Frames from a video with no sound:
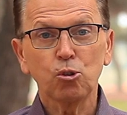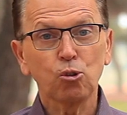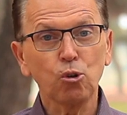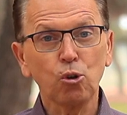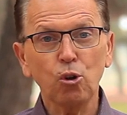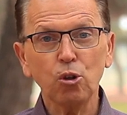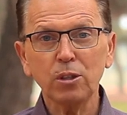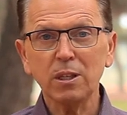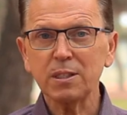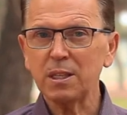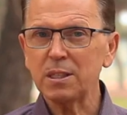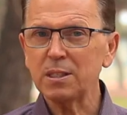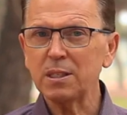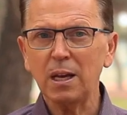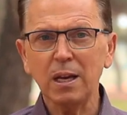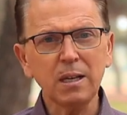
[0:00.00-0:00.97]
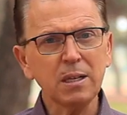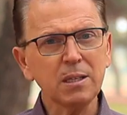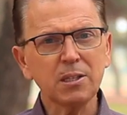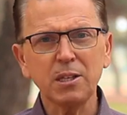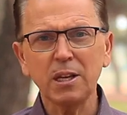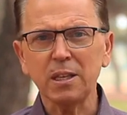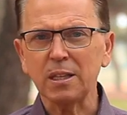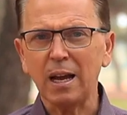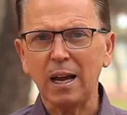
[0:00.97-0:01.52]
todas as
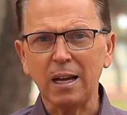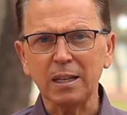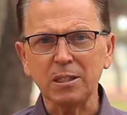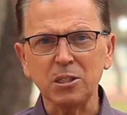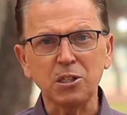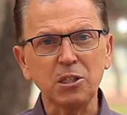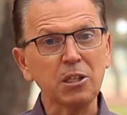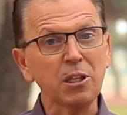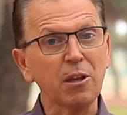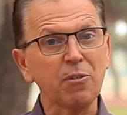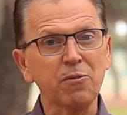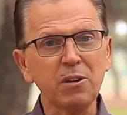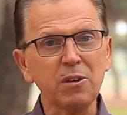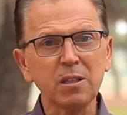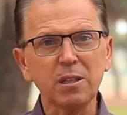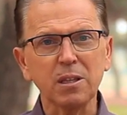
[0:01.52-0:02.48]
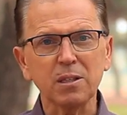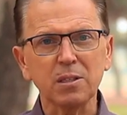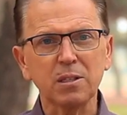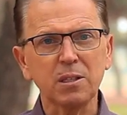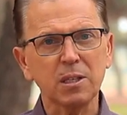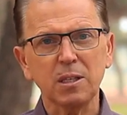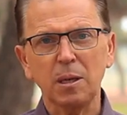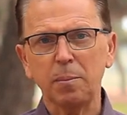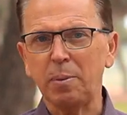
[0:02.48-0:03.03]
ansiedades indevidas
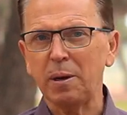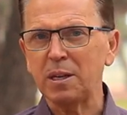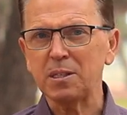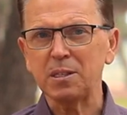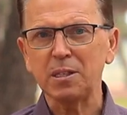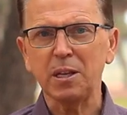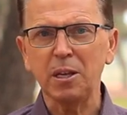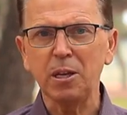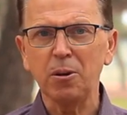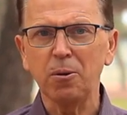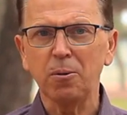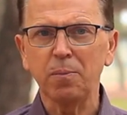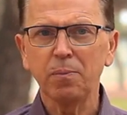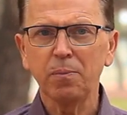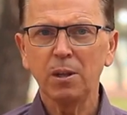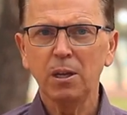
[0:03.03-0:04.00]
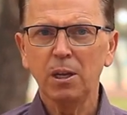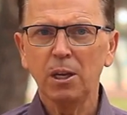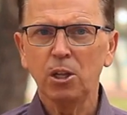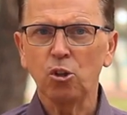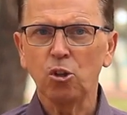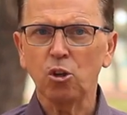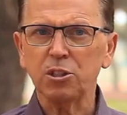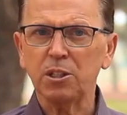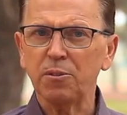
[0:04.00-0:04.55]
desapareceriam.
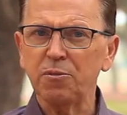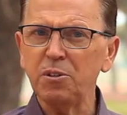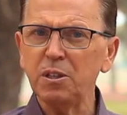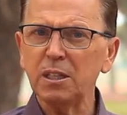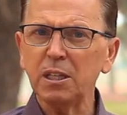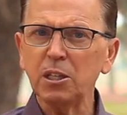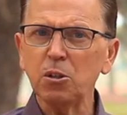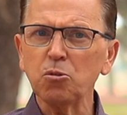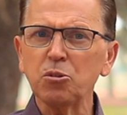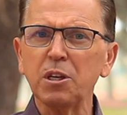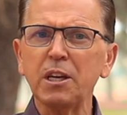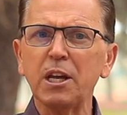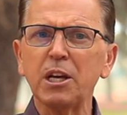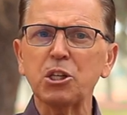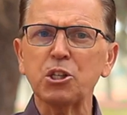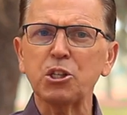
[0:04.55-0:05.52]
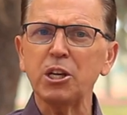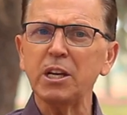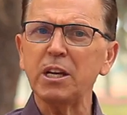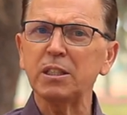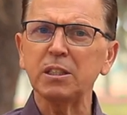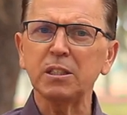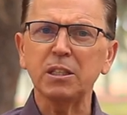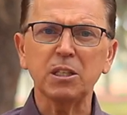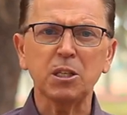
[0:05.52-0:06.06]
Nossa vida não seria
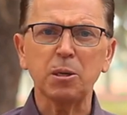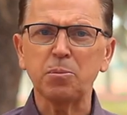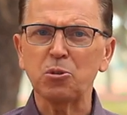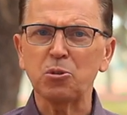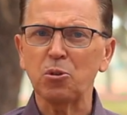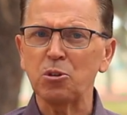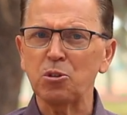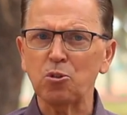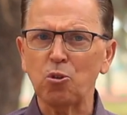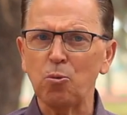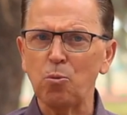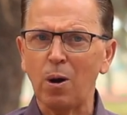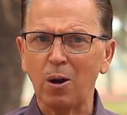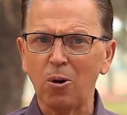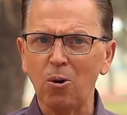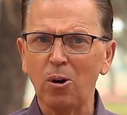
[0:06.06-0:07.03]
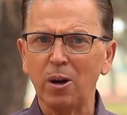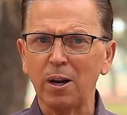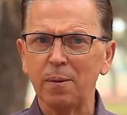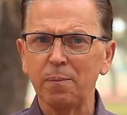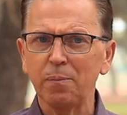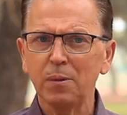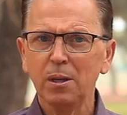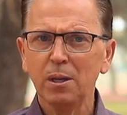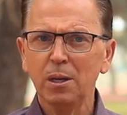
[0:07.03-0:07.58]
cheia de decepções como agora,
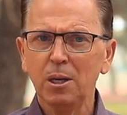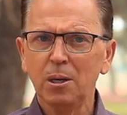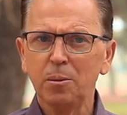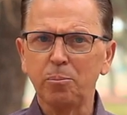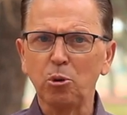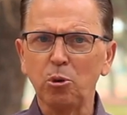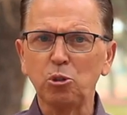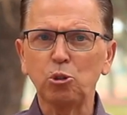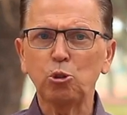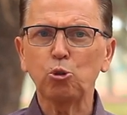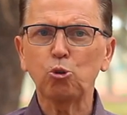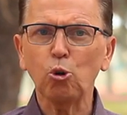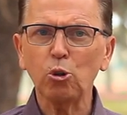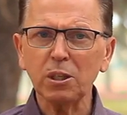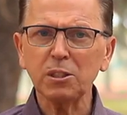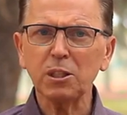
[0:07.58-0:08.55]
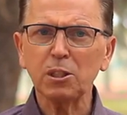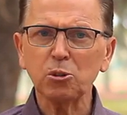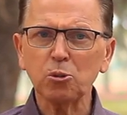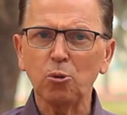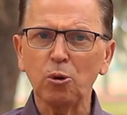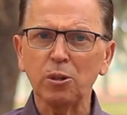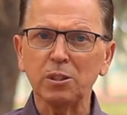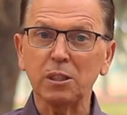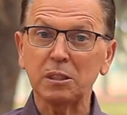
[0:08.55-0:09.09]
pois todas as
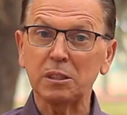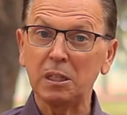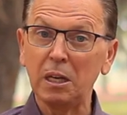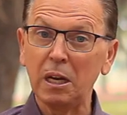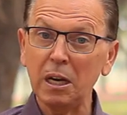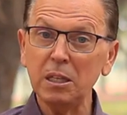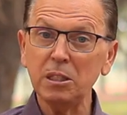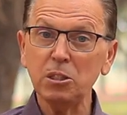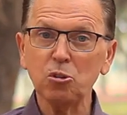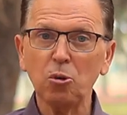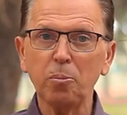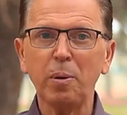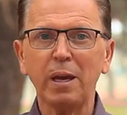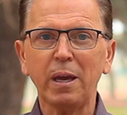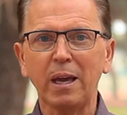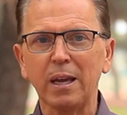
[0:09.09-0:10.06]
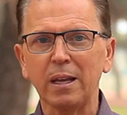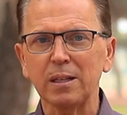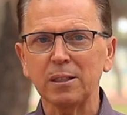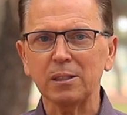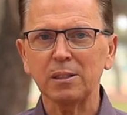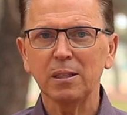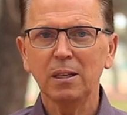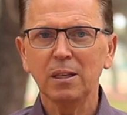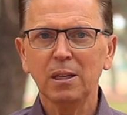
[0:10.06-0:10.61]
coisas, grandes ou
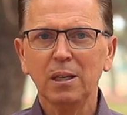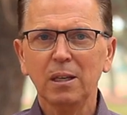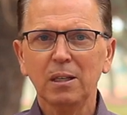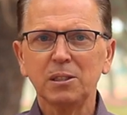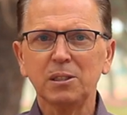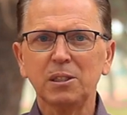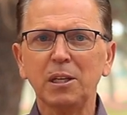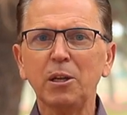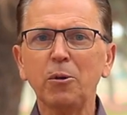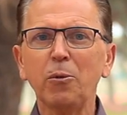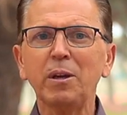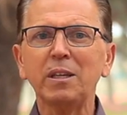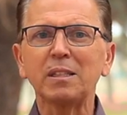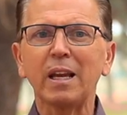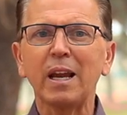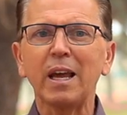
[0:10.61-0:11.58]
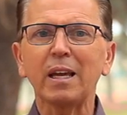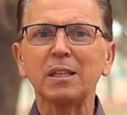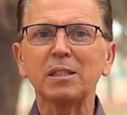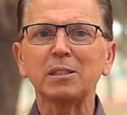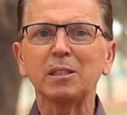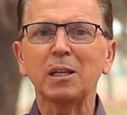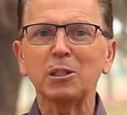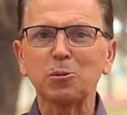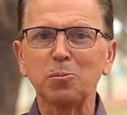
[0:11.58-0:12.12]
pequenas, seriam
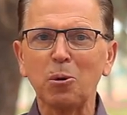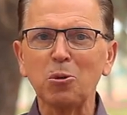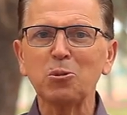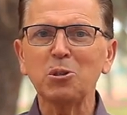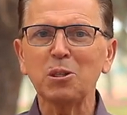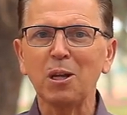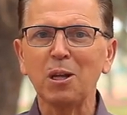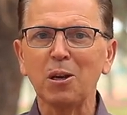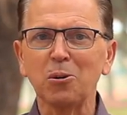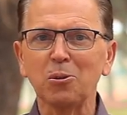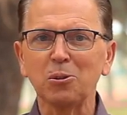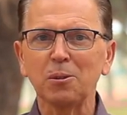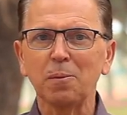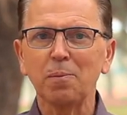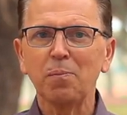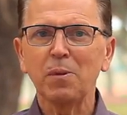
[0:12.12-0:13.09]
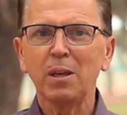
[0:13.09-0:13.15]
entregues nas mãos de Deus.